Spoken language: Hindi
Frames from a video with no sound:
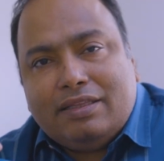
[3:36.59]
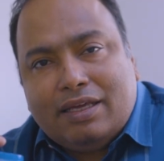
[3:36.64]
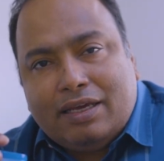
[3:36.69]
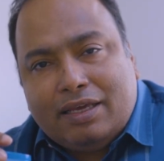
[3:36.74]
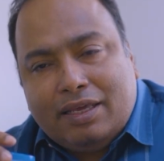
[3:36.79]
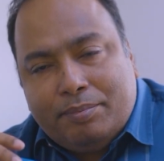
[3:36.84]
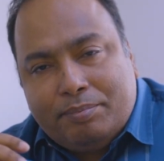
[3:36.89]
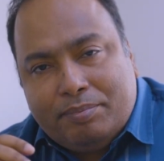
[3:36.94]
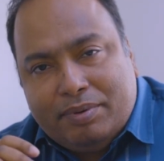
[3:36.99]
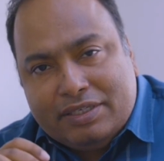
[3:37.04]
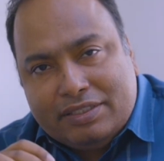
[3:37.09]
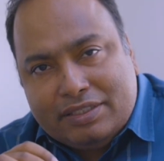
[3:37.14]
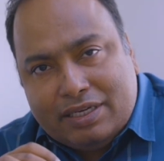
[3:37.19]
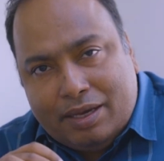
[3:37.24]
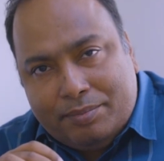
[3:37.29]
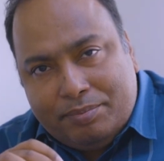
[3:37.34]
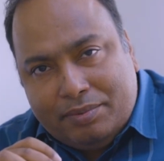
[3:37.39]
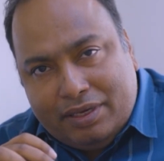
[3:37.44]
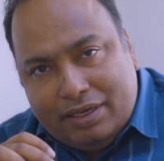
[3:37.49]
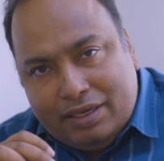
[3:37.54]
ताकि
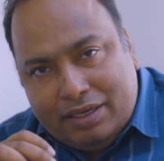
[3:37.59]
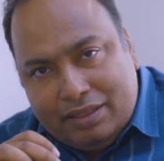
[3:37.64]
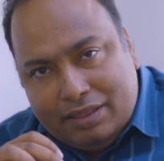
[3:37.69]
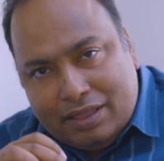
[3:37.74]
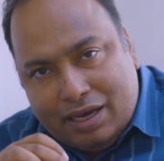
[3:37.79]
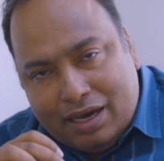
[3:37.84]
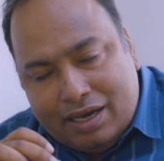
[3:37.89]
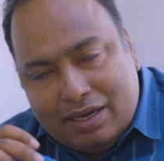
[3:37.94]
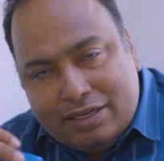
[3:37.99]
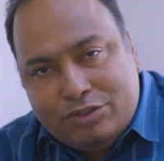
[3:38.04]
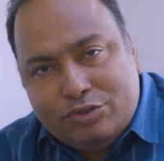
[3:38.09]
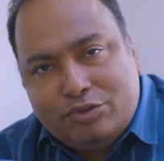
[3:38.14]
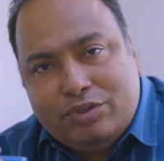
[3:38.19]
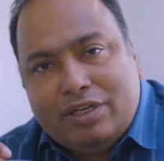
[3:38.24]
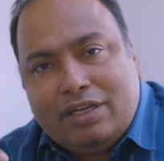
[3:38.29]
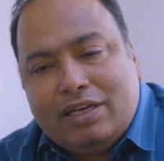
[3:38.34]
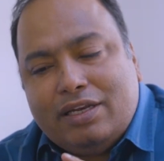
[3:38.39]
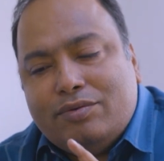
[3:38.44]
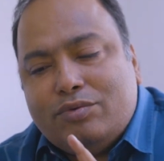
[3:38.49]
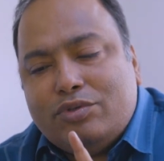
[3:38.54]
पेशाब की धार जो
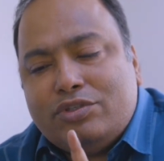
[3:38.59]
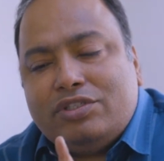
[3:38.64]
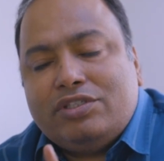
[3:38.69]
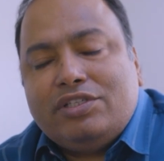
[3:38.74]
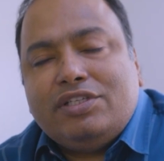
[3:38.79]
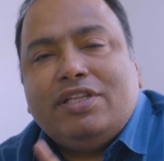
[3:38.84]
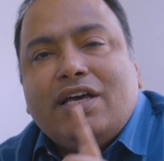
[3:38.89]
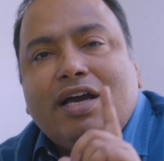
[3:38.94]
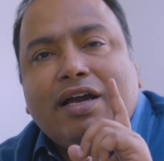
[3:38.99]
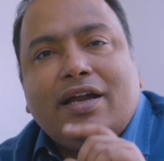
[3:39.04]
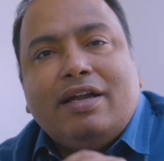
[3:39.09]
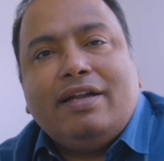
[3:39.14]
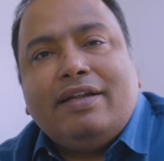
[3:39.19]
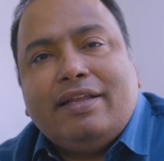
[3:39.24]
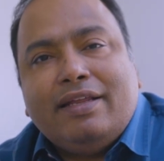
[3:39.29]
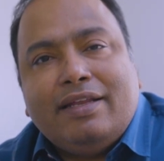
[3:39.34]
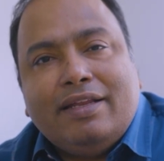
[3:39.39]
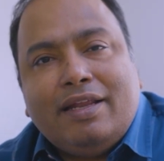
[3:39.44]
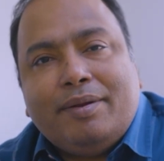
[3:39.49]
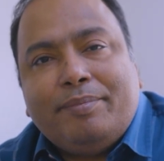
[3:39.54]
निकले वो सीधा
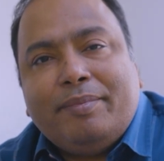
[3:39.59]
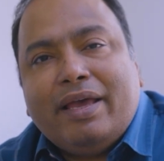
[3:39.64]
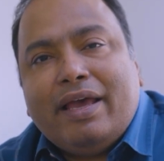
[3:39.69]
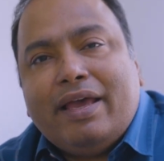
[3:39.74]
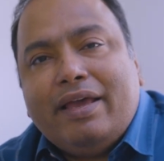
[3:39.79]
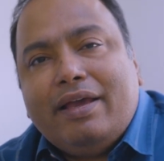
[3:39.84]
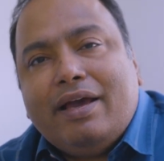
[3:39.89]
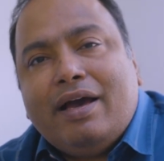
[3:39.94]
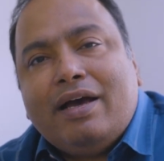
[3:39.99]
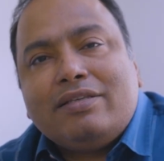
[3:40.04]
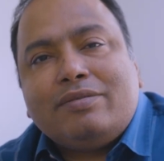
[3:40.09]
कंटेनर में आए